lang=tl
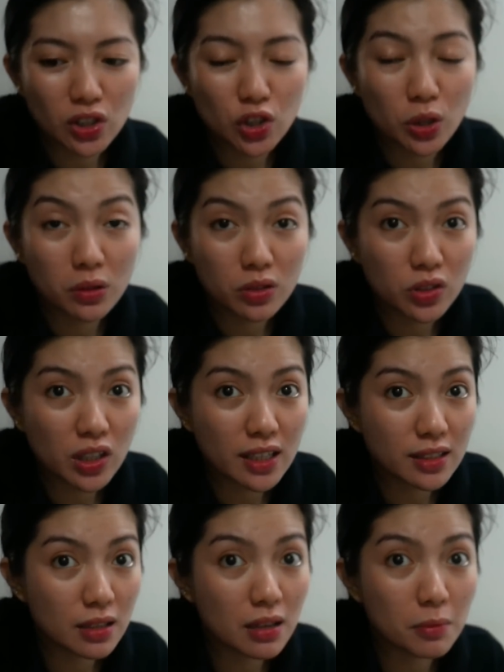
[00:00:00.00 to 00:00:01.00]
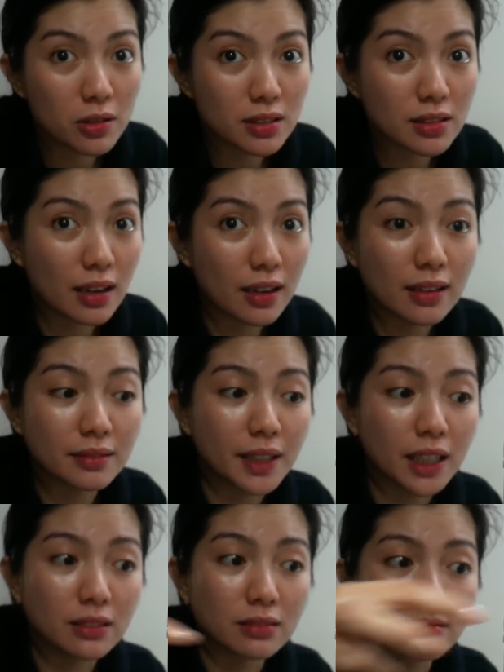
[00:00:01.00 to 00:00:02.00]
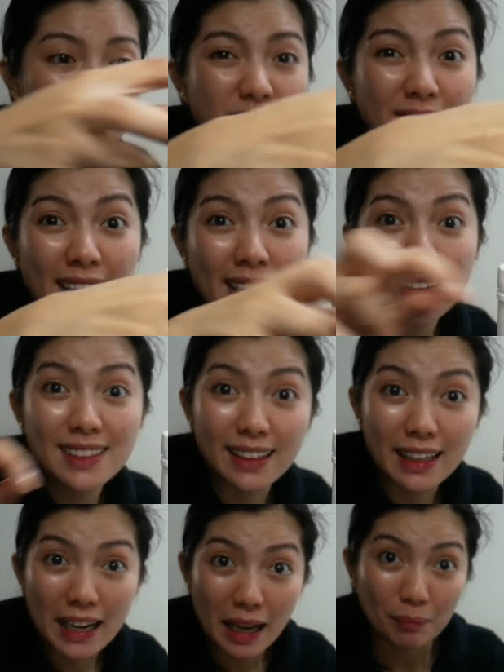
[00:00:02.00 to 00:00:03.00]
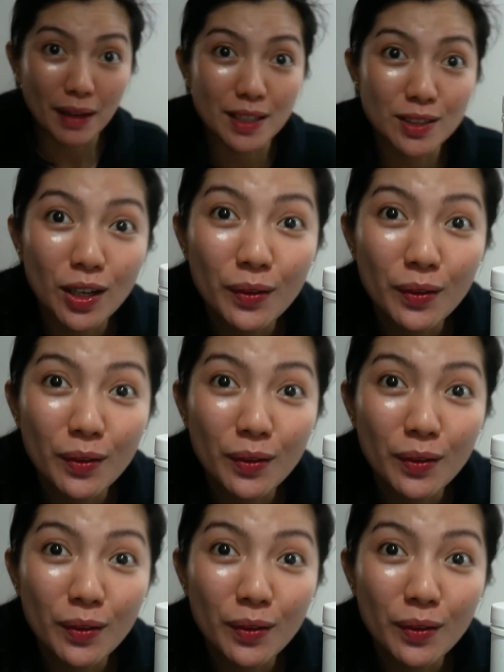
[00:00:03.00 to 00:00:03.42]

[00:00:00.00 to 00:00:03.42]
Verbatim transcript: Sa so, Jowa gusto ng cinnamon sa, ano, sa tinapay.